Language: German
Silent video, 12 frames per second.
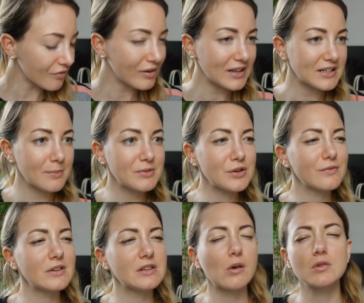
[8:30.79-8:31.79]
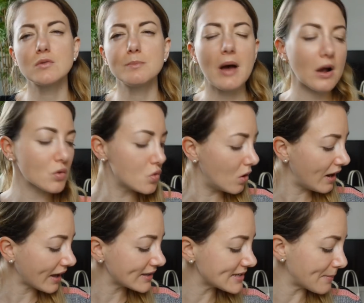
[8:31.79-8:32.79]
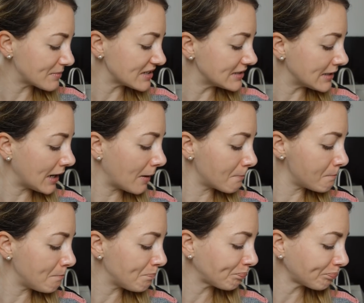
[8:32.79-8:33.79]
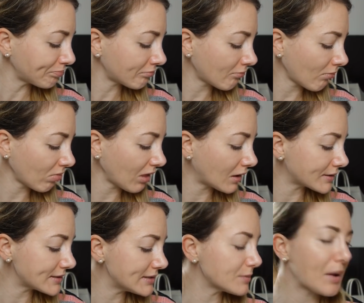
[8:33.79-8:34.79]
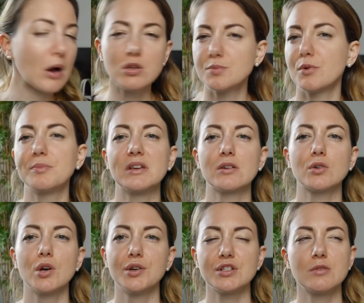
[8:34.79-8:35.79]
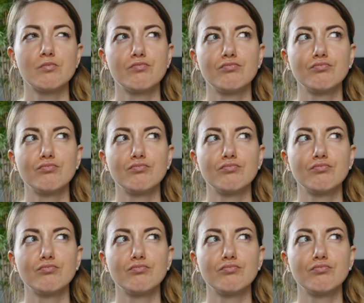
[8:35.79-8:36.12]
Vielleicht habt ihr irgendwie auch so ein paar coole Rezeptideen, die ich mal ausprobieren könnte.